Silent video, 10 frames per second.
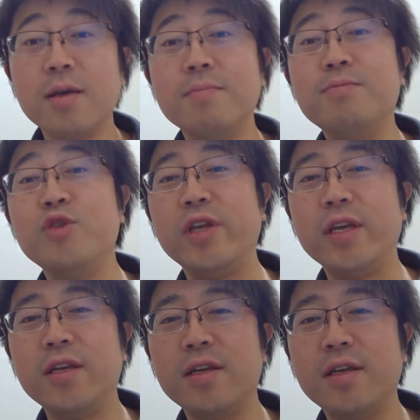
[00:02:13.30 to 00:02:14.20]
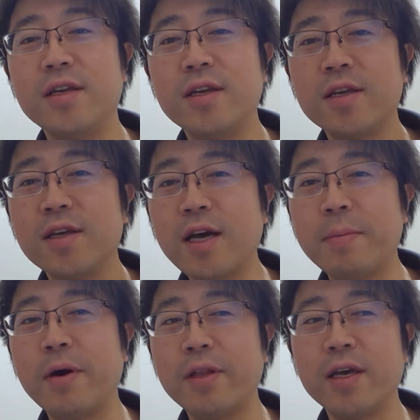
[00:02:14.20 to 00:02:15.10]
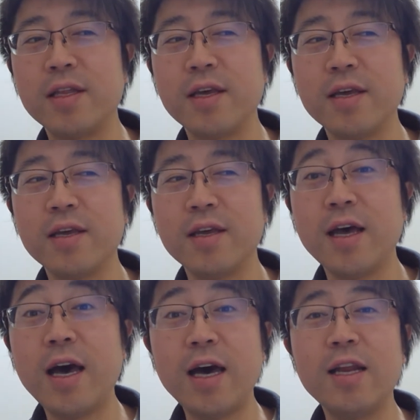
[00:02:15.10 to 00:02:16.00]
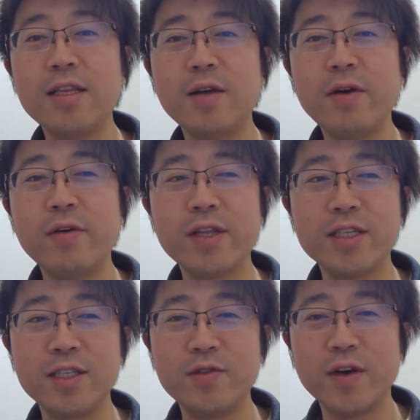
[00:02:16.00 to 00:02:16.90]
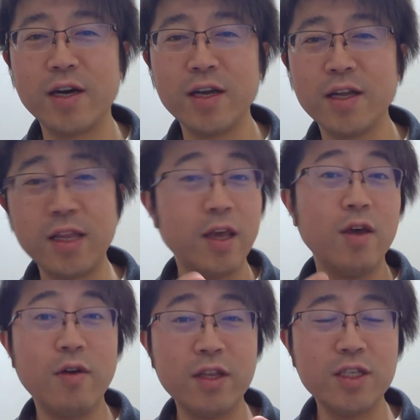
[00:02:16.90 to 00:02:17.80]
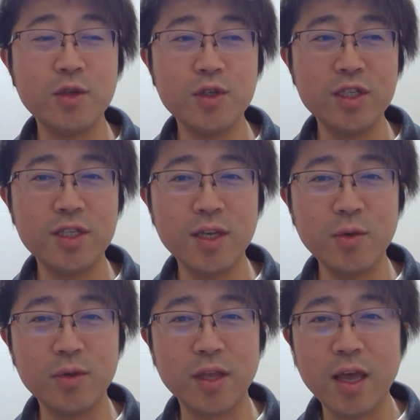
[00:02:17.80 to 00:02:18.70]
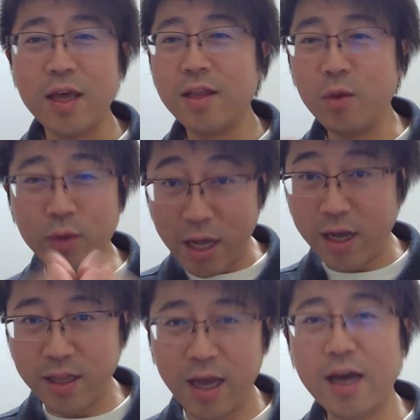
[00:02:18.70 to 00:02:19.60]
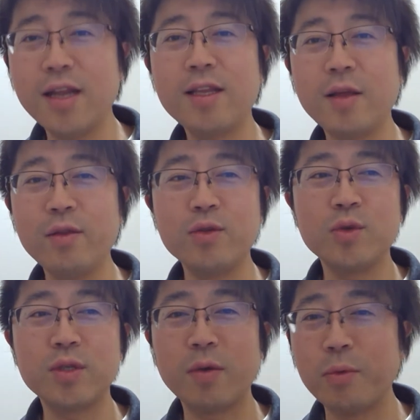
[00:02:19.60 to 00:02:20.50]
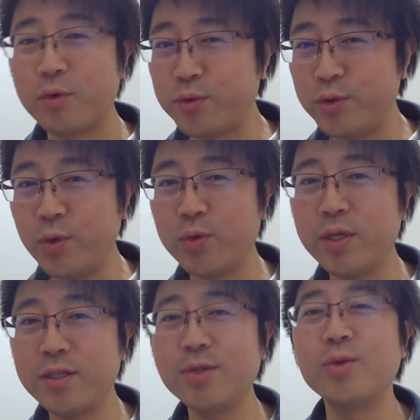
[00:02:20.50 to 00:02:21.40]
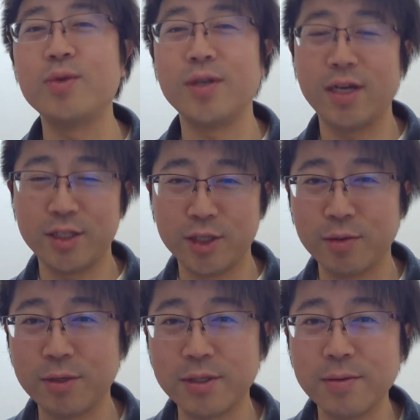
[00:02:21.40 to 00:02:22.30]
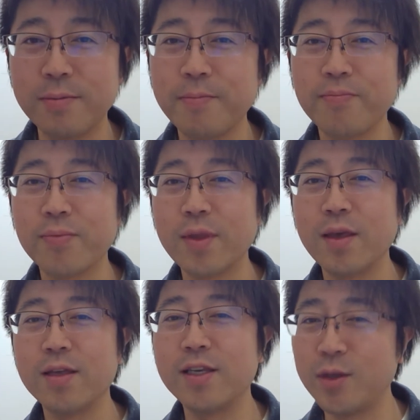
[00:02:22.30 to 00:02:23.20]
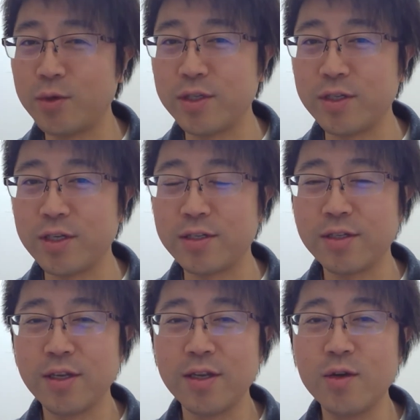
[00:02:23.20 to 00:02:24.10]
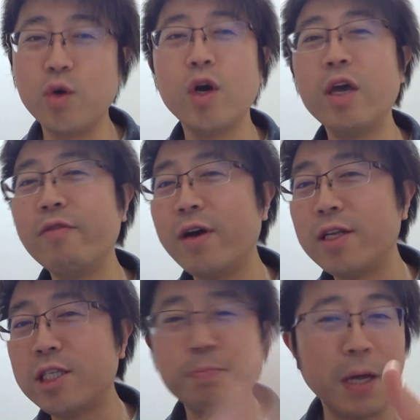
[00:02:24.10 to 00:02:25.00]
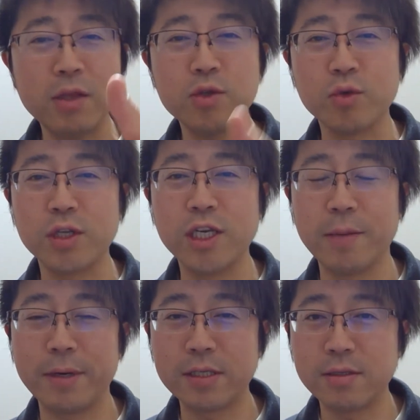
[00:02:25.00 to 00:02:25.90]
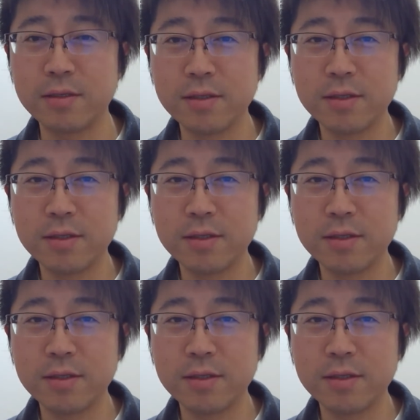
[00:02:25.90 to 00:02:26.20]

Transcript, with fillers: 無理。構わないで。あなたは私には、ね、私の人生においての中であなたの存在はもう不要ですというような感じになります。ギロチンです。ご縁はスパッとそこで切れます。